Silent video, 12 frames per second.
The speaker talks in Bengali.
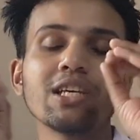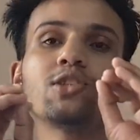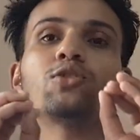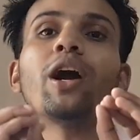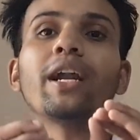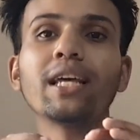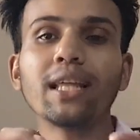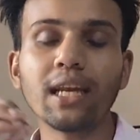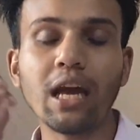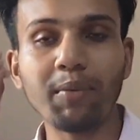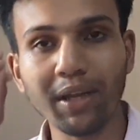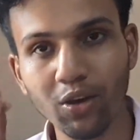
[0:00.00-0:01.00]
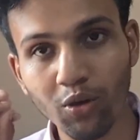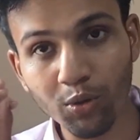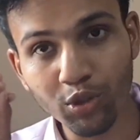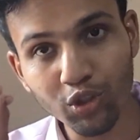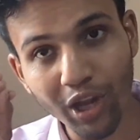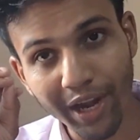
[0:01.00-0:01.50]
কিছু আইডিয়া থাকলে আমাকে
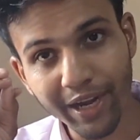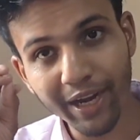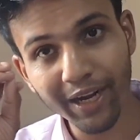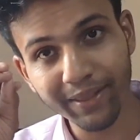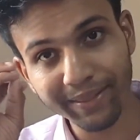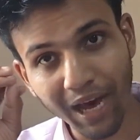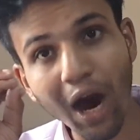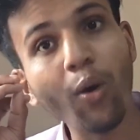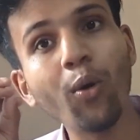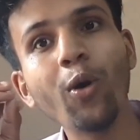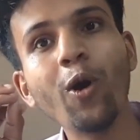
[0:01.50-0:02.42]
অবশ্যই আইডিয়াটা দাও